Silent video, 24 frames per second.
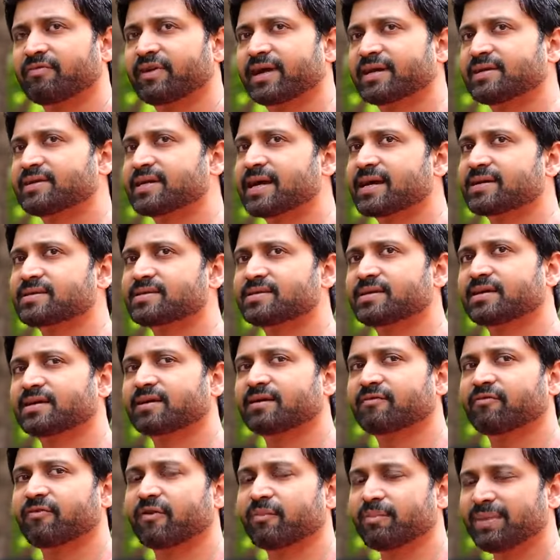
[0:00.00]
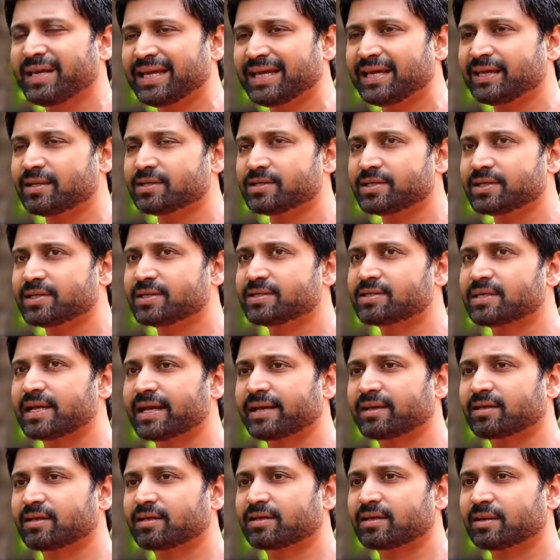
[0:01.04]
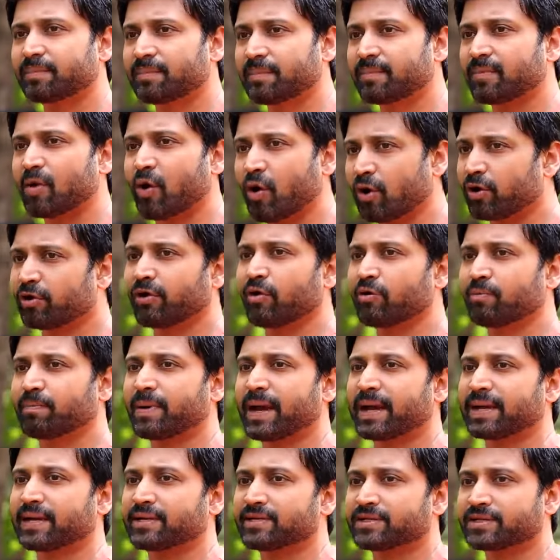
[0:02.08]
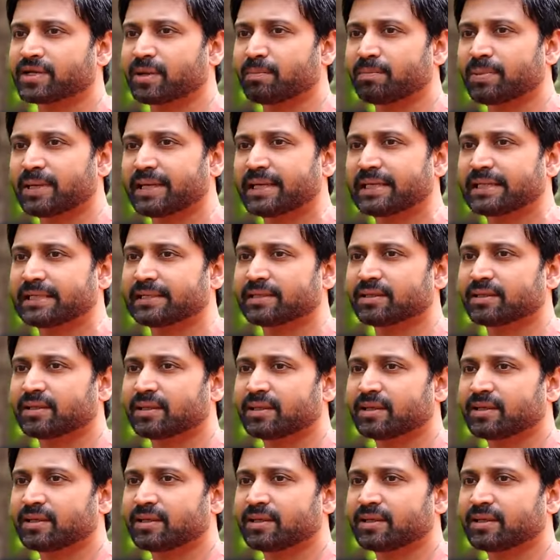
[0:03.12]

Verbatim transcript: ఫెంటాస్టిక్ ఫర్ మీ షీ ఇస్ లైక్ ద ఆల్ రౌండ్ ప్యాకేజ్ కంప్లీట్లీ